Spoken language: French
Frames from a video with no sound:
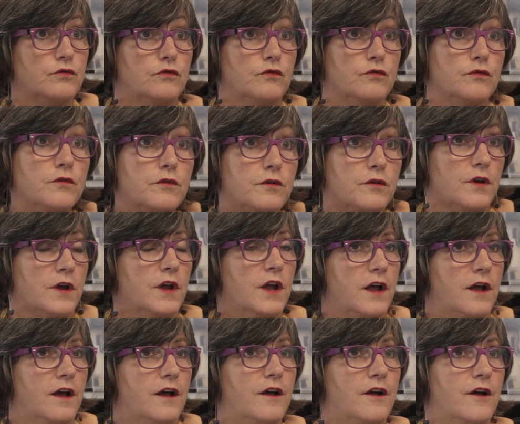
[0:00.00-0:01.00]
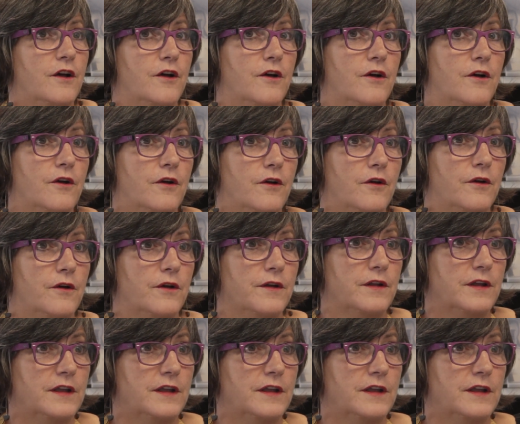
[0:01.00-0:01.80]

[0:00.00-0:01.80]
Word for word: Donc, euh,